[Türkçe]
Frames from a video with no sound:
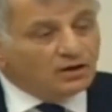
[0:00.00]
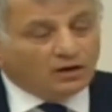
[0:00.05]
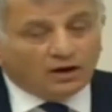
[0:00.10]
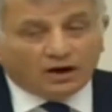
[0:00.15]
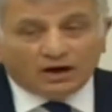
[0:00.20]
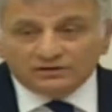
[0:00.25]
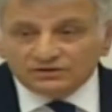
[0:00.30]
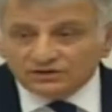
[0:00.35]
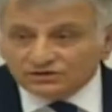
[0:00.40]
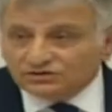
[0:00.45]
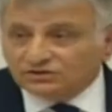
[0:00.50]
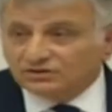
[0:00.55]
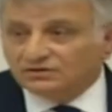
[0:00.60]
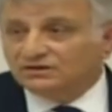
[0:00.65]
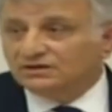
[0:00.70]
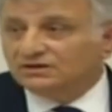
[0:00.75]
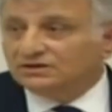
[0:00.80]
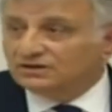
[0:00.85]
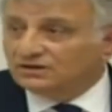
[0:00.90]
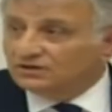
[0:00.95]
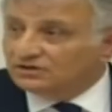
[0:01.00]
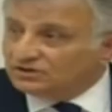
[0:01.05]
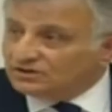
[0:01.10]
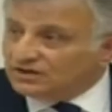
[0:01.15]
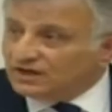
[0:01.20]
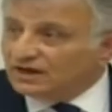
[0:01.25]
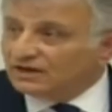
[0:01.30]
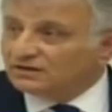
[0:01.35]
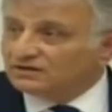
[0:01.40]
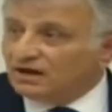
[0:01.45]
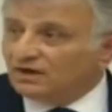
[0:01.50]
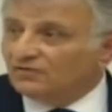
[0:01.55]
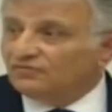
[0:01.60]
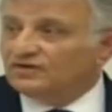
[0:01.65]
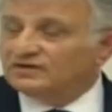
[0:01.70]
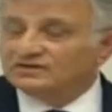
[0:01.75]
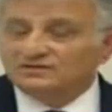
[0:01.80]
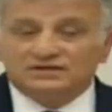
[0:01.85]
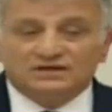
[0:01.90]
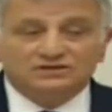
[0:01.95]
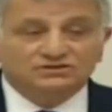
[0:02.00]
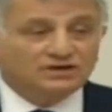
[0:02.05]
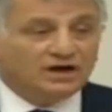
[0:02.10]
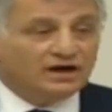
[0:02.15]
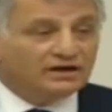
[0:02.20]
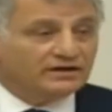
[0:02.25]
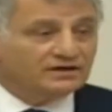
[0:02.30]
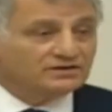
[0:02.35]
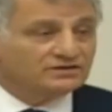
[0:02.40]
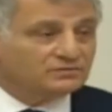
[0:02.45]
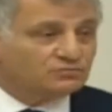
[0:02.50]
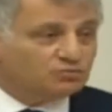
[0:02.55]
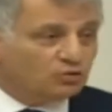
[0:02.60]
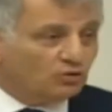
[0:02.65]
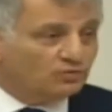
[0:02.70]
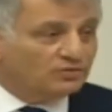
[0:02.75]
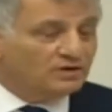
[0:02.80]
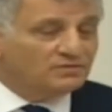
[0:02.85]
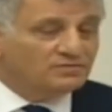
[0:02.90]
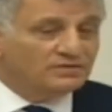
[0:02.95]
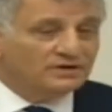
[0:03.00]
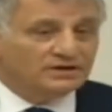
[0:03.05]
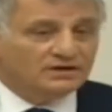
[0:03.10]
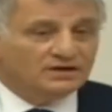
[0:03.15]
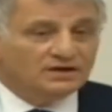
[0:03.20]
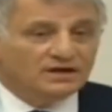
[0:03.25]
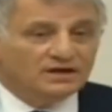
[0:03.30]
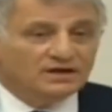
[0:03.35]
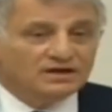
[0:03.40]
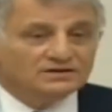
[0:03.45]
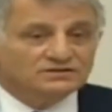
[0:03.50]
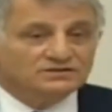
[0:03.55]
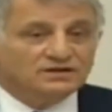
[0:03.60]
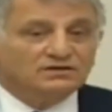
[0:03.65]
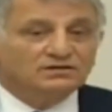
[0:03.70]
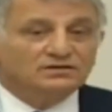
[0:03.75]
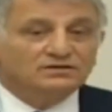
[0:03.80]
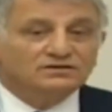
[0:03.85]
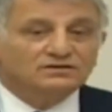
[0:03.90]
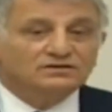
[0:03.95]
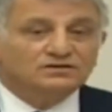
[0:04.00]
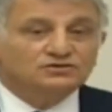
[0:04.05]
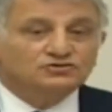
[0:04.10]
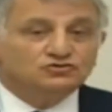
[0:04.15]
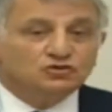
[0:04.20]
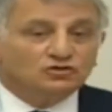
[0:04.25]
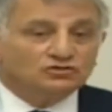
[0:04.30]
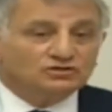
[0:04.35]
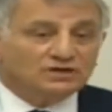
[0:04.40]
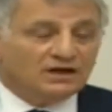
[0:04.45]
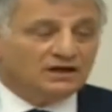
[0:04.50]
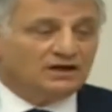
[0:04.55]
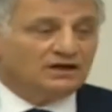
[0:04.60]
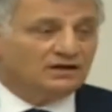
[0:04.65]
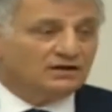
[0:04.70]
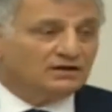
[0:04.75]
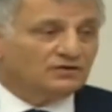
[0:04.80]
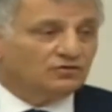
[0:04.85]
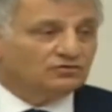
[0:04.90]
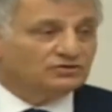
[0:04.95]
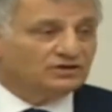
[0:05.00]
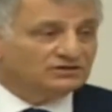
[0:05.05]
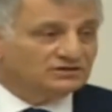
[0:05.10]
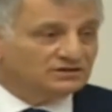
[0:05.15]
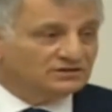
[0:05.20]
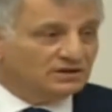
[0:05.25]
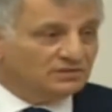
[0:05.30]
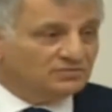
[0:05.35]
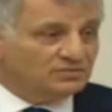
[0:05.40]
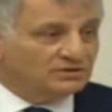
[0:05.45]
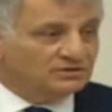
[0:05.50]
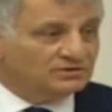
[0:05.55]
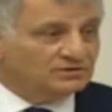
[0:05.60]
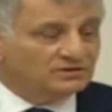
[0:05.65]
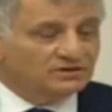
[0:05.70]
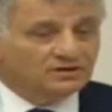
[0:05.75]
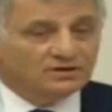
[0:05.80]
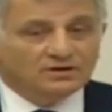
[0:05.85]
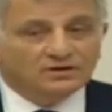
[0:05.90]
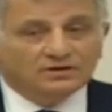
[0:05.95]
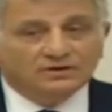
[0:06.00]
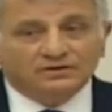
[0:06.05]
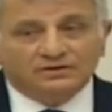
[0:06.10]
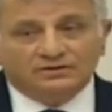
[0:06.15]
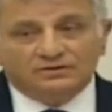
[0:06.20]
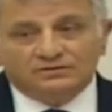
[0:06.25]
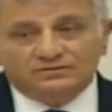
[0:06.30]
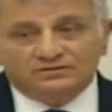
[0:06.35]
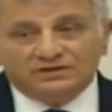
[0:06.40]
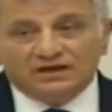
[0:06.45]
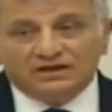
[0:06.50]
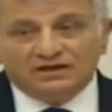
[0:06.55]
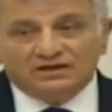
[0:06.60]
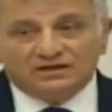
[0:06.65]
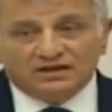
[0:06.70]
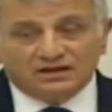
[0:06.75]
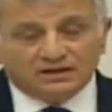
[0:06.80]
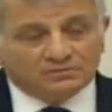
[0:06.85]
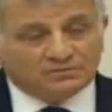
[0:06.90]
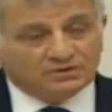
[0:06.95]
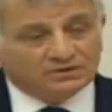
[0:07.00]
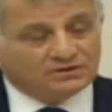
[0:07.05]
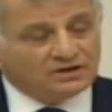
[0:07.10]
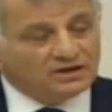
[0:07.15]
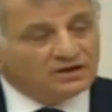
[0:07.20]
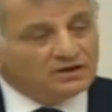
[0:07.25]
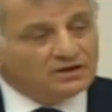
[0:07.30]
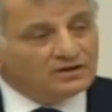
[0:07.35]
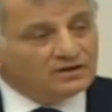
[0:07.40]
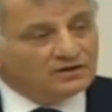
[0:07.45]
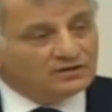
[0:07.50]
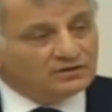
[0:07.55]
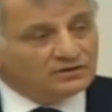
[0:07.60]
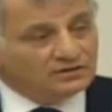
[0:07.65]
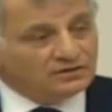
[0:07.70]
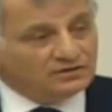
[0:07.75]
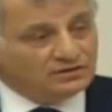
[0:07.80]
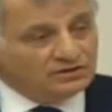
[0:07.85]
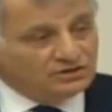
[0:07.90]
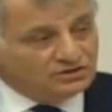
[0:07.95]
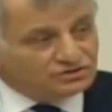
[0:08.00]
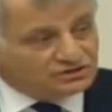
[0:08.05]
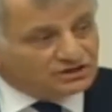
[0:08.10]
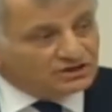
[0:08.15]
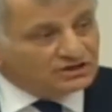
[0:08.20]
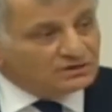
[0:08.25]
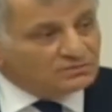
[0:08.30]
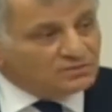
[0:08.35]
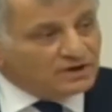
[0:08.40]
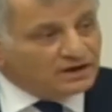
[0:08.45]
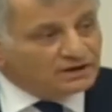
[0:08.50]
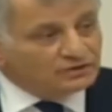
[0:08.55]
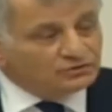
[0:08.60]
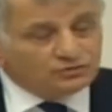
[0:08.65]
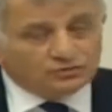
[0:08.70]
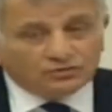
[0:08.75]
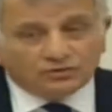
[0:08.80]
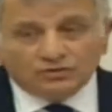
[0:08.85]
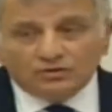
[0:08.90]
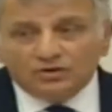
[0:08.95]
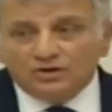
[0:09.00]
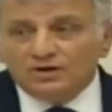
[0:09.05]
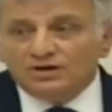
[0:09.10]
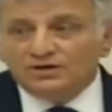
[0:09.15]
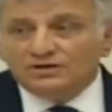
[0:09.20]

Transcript: anlaşıldı ki giderek daha fazla cari açık problemi sanıldığının çok daha ötesinde bir e, tehlikeli bir e, ilişki ima ediyor.